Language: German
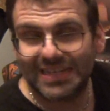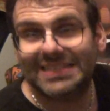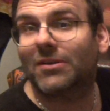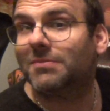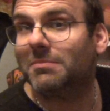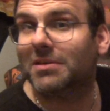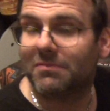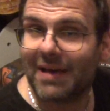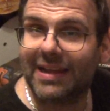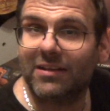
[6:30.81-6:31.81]
Es kommt
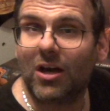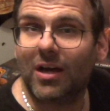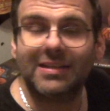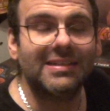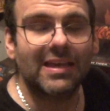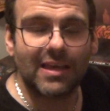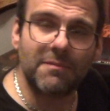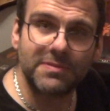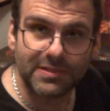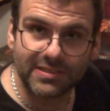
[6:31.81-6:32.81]
nämlich Weihnachten, der
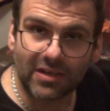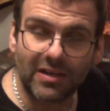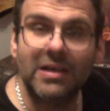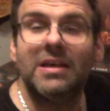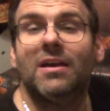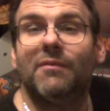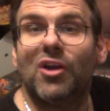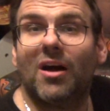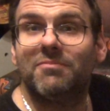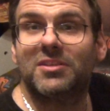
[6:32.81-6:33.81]
Herbst ist da,
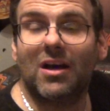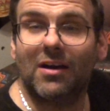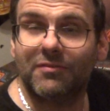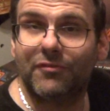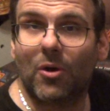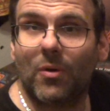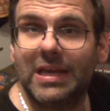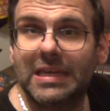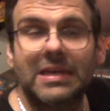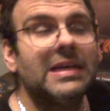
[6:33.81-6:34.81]
wir haben Drachen für
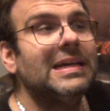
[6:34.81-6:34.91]
euch.